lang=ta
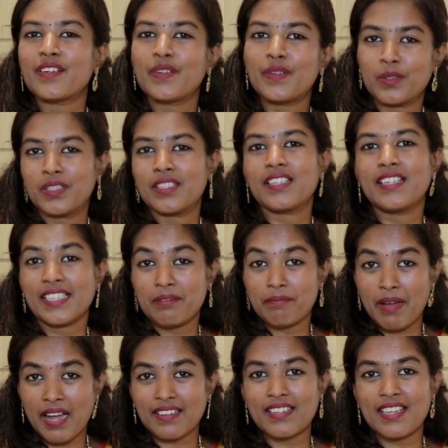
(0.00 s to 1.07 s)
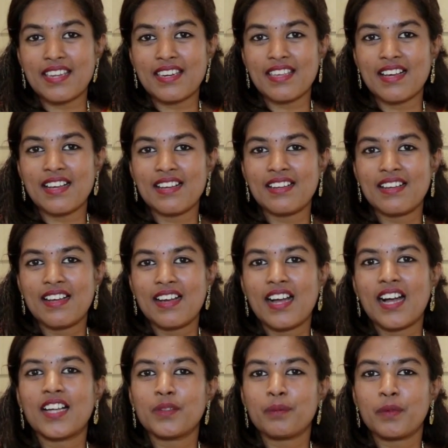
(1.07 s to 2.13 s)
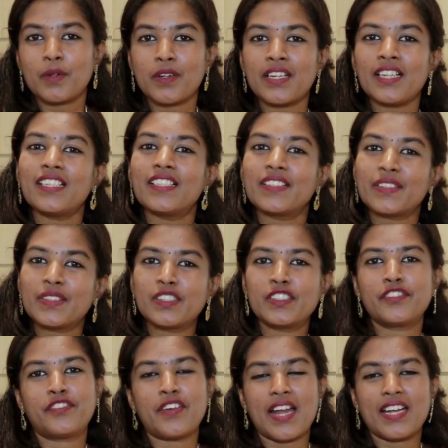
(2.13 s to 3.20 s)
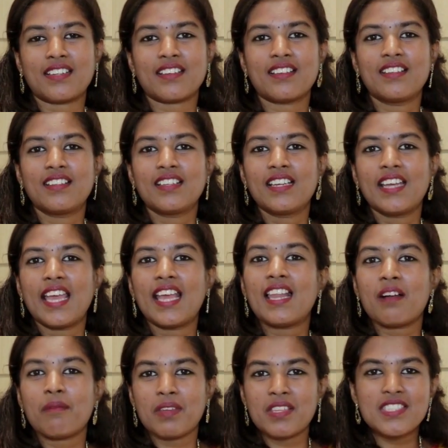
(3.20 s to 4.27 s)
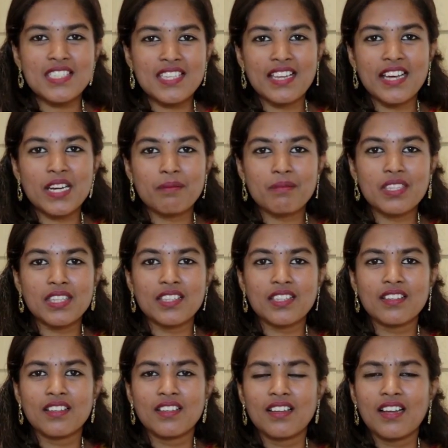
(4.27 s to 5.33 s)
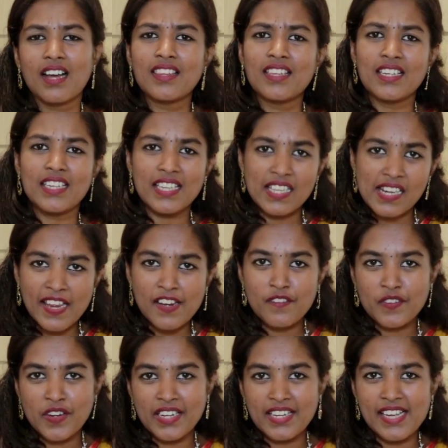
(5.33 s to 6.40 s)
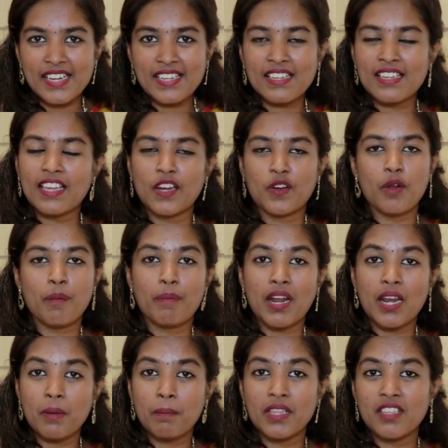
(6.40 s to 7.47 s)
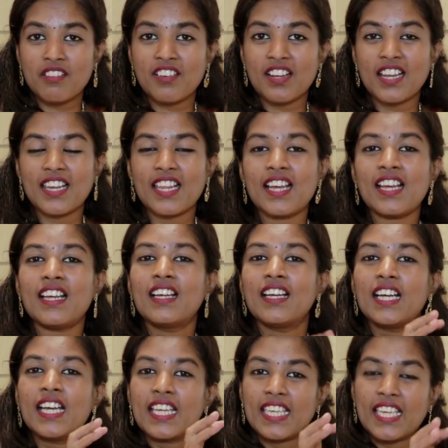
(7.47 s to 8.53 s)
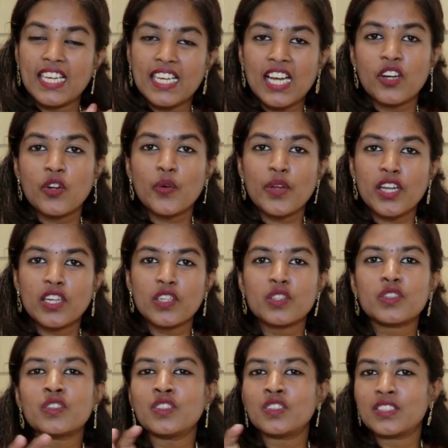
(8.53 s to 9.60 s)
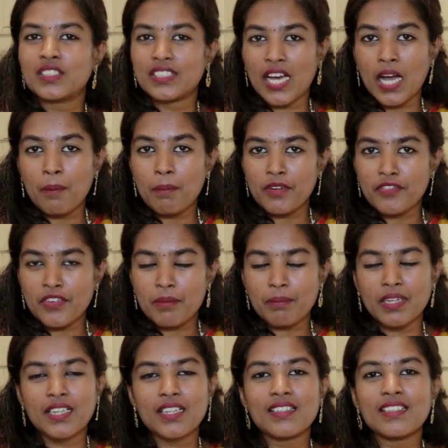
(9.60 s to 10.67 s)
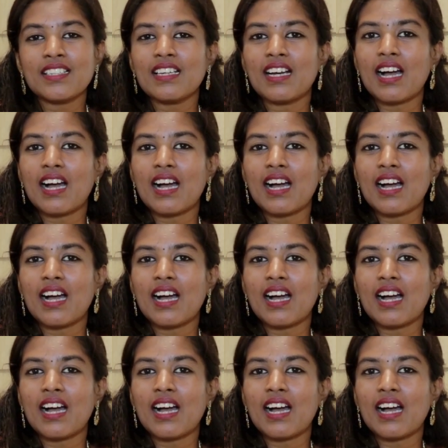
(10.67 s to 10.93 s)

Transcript: குட் கட் பாக்டீரியா அது போக குட் ஃபேட் எல்லாமே ஜீல் ஆரம்பிக்குது அது என்ன கிரெயின் ஃப்ரீ டயட் என்னோடய பல பதிவுகளில் எல்லா நோய்களுக்கும் நான் ப்ரிஃபர் பண்ணுறது